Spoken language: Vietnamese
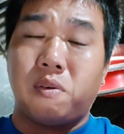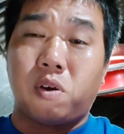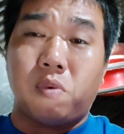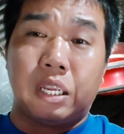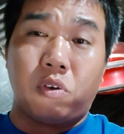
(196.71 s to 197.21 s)
nó
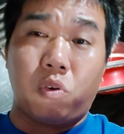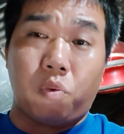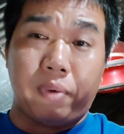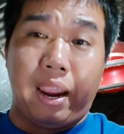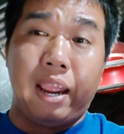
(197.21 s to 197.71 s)
có một xem cục,
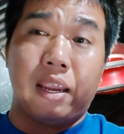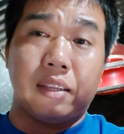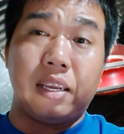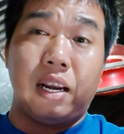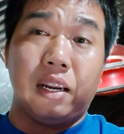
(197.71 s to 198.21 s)
cục ghẻ
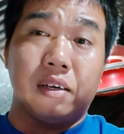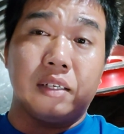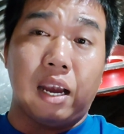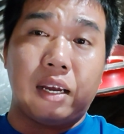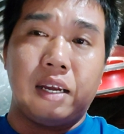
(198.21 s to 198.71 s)
ở dưới cái lường
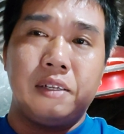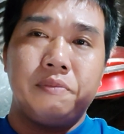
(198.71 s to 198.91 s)
ngực á